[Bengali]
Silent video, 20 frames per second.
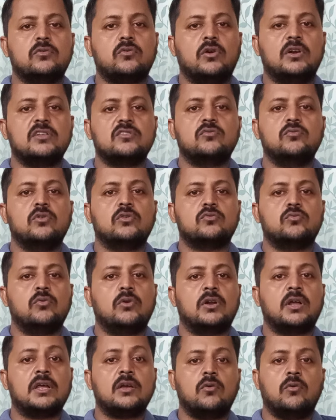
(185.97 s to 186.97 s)
কলেজগুলোর
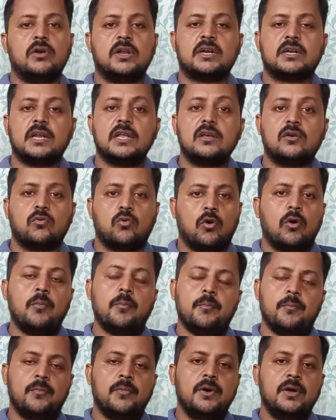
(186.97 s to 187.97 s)
তুলনায় অনেকটাই কম
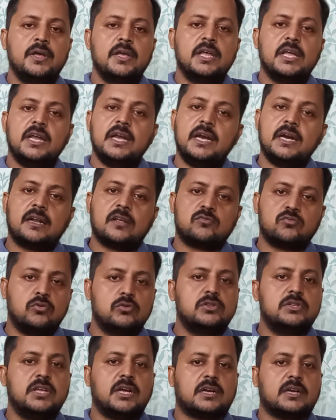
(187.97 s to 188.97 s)
এটা
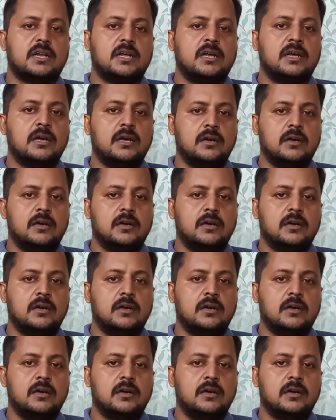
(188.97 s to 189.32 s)
সত্যি একটা